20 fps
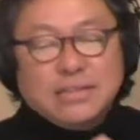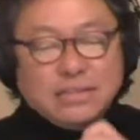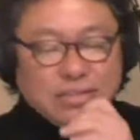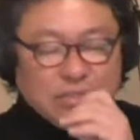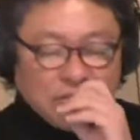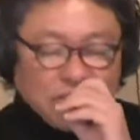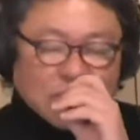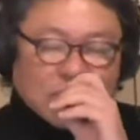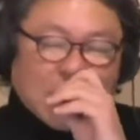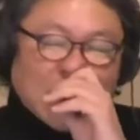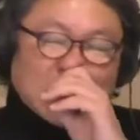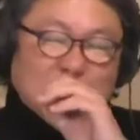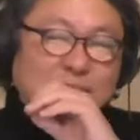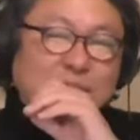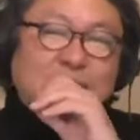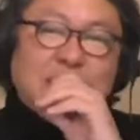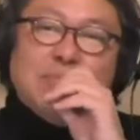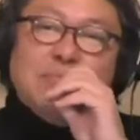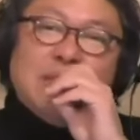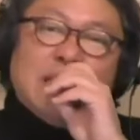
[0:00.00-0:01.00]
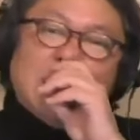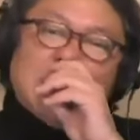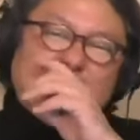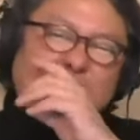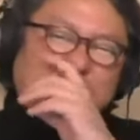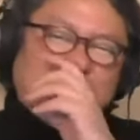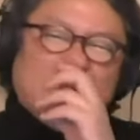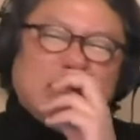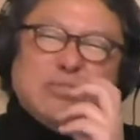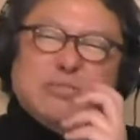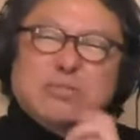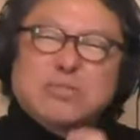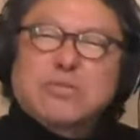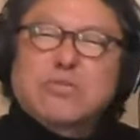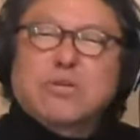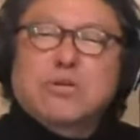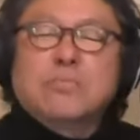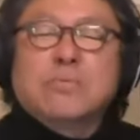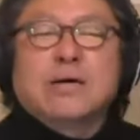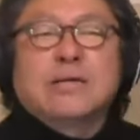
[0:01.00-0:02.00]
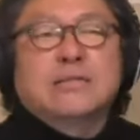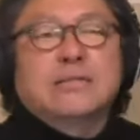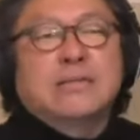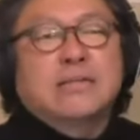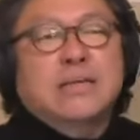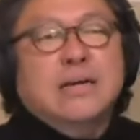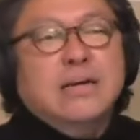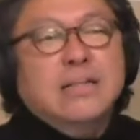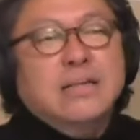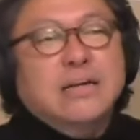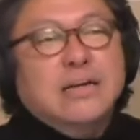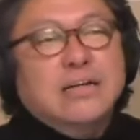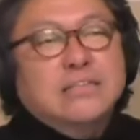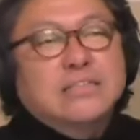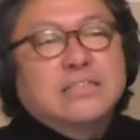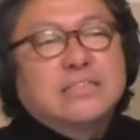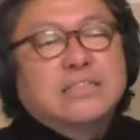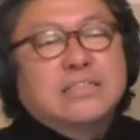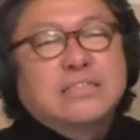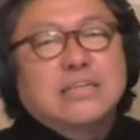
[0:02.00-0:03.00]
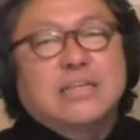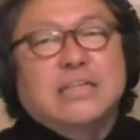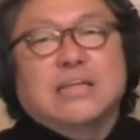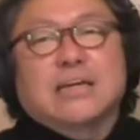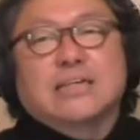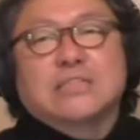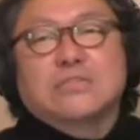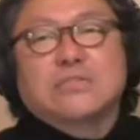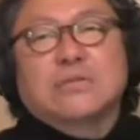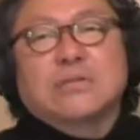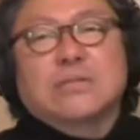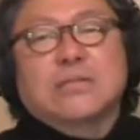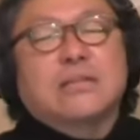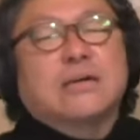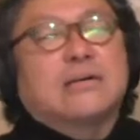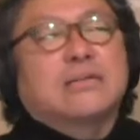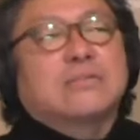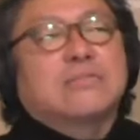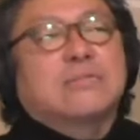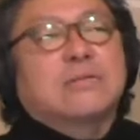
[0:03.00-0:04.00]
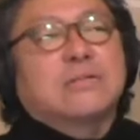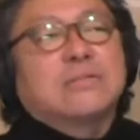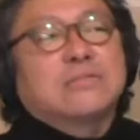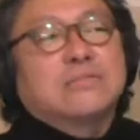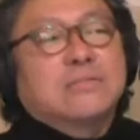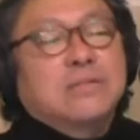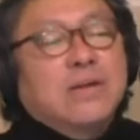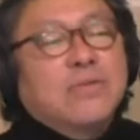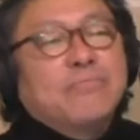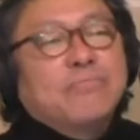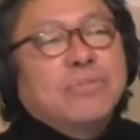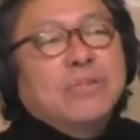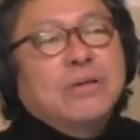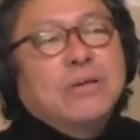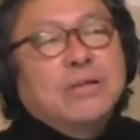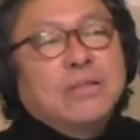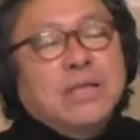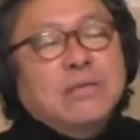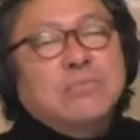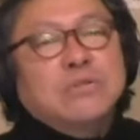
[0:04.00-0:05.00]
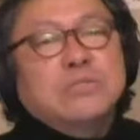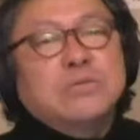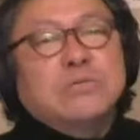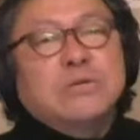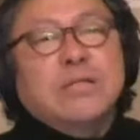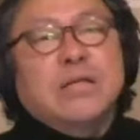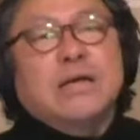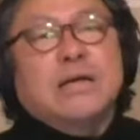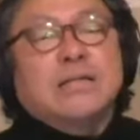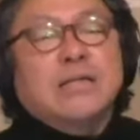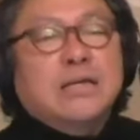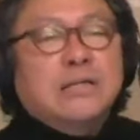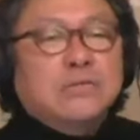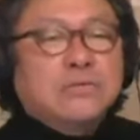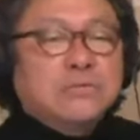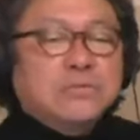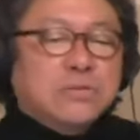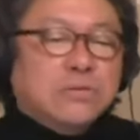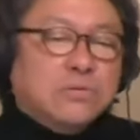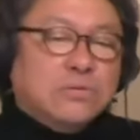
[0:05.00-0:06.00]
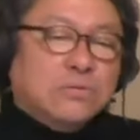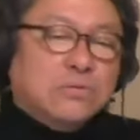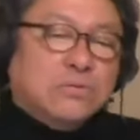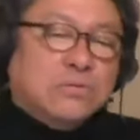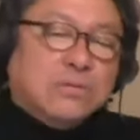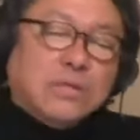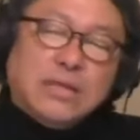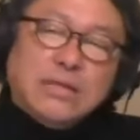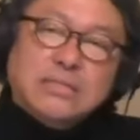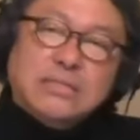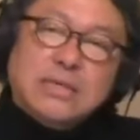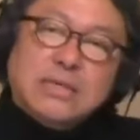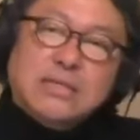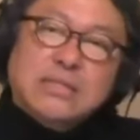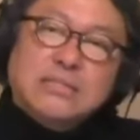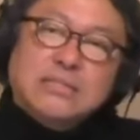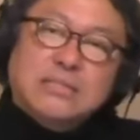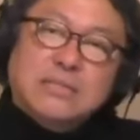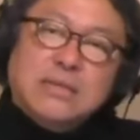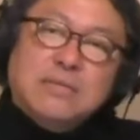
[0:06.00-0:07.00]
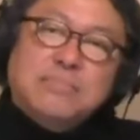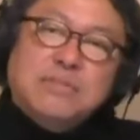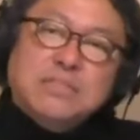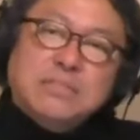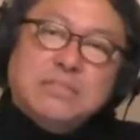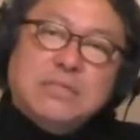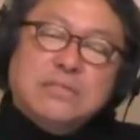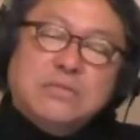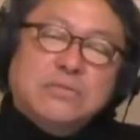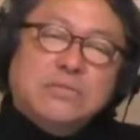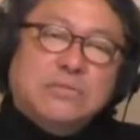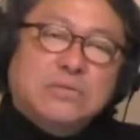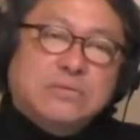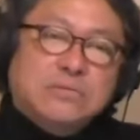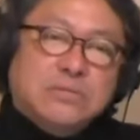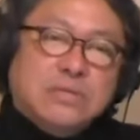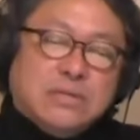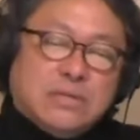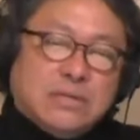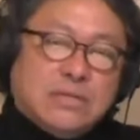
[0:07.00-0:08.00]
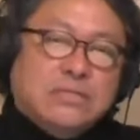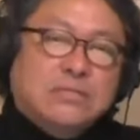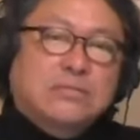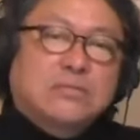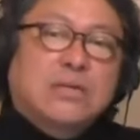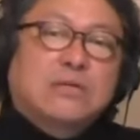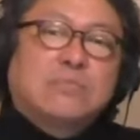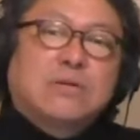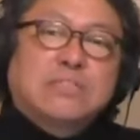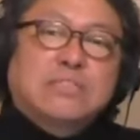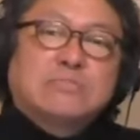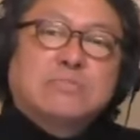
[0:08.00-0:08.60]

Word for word: ちょっと霞んで見えてしまうというところもあって、なかなか次世代が育たなかったわけですよね。で、まあ、そこで、あの、そのね、先にデビューしたその、桜田淳子、山口